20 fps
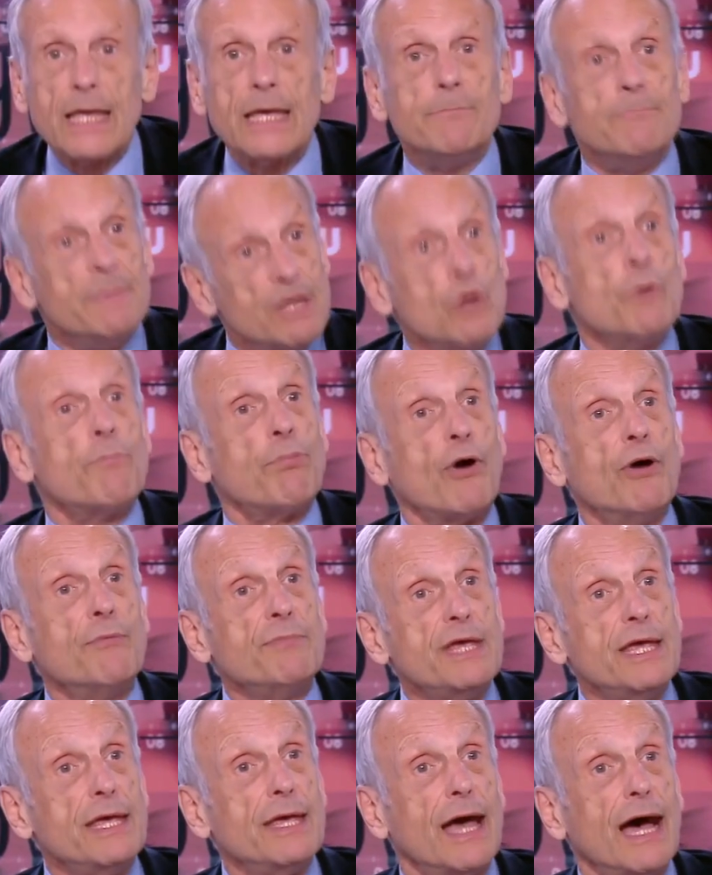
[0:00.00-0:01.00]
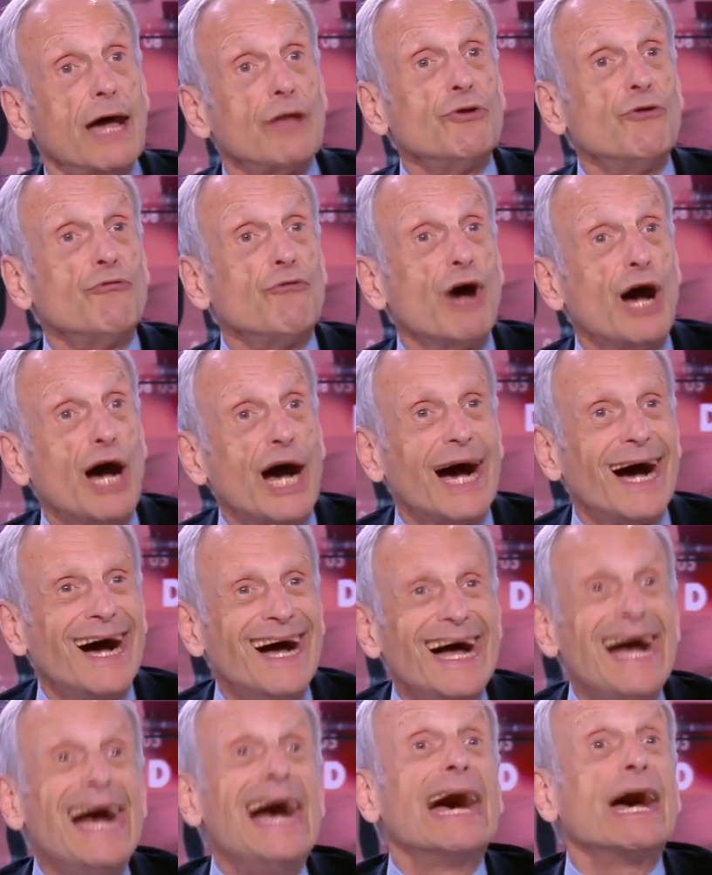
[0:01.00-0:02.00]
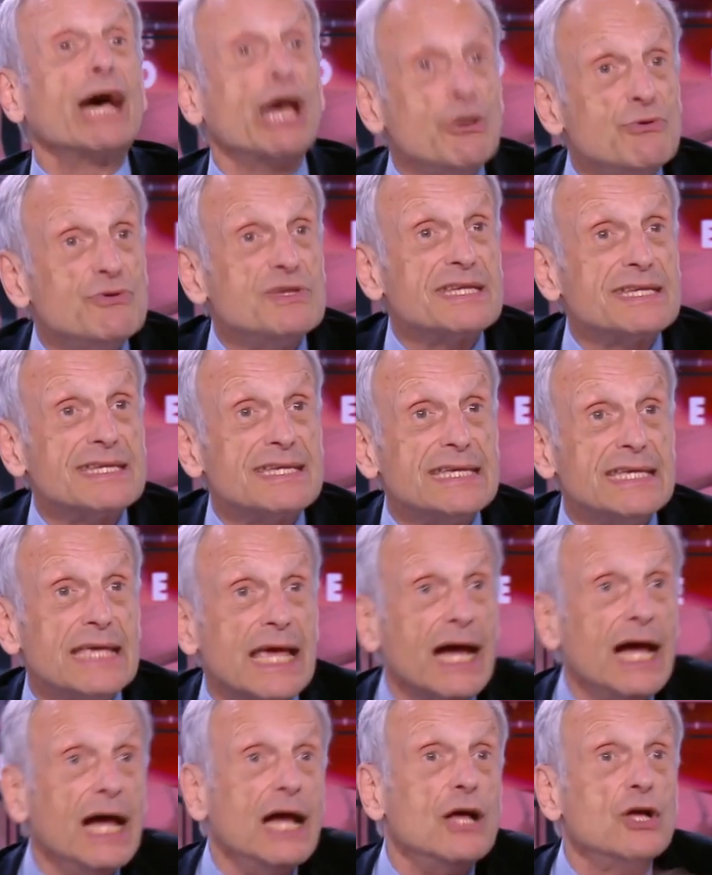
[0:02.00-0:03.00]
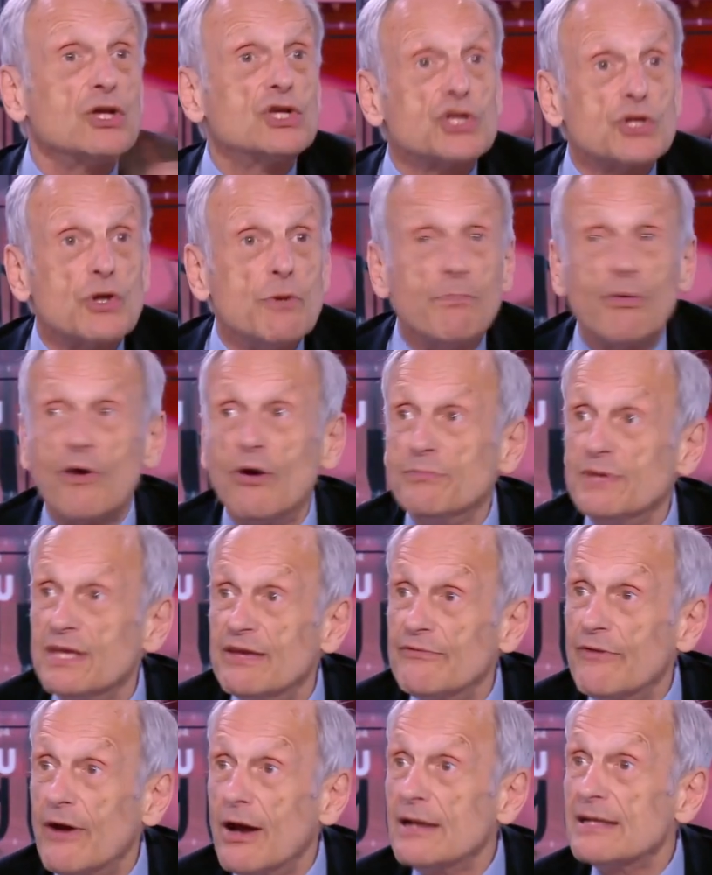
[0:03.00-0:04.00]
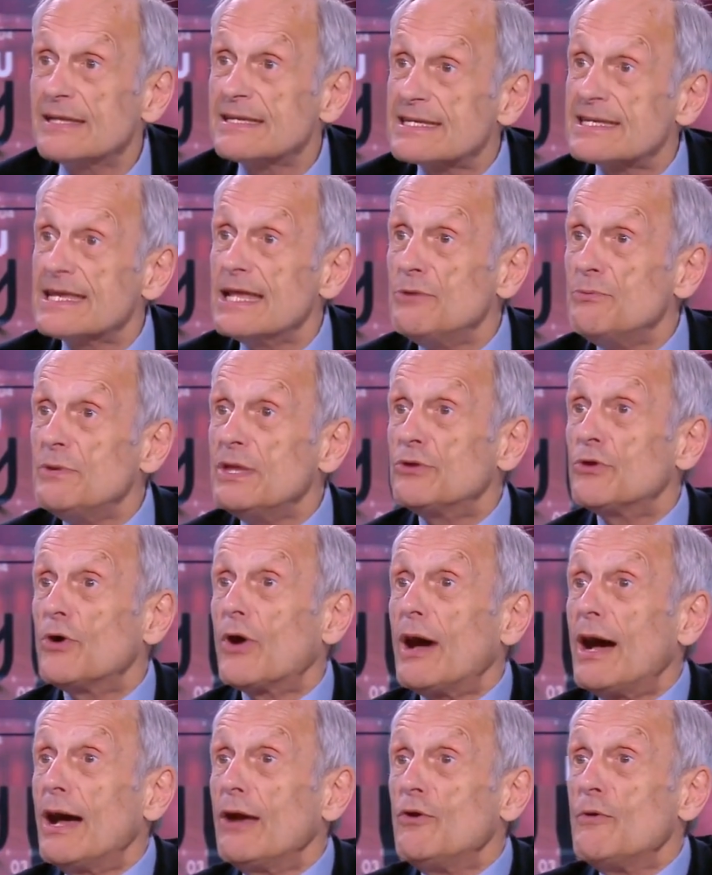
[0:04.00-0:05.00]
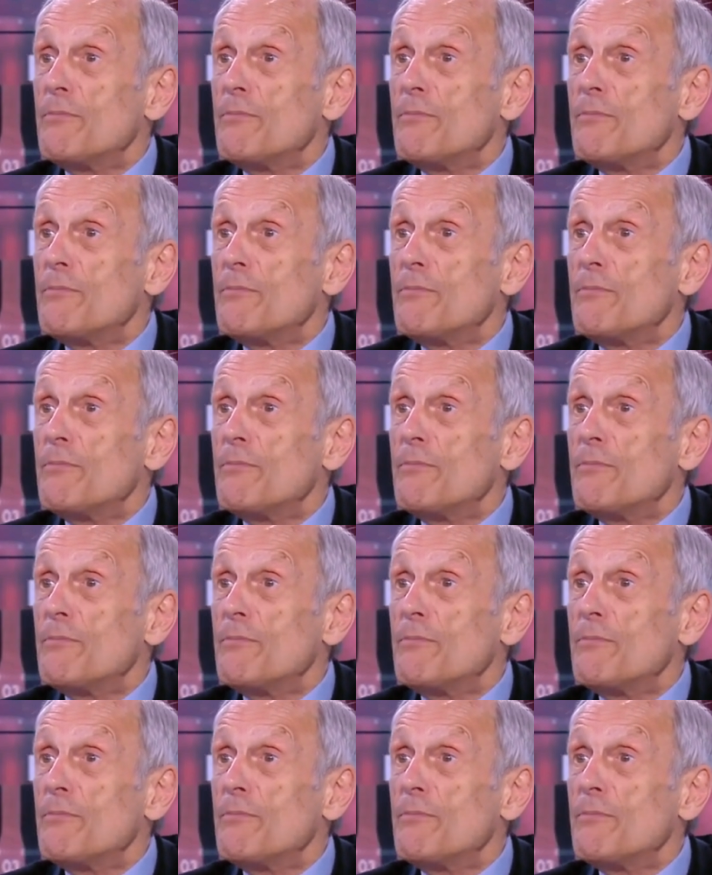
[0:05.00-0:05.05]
Mais le premier à devoir réussir ce premier vol, c'est lui de le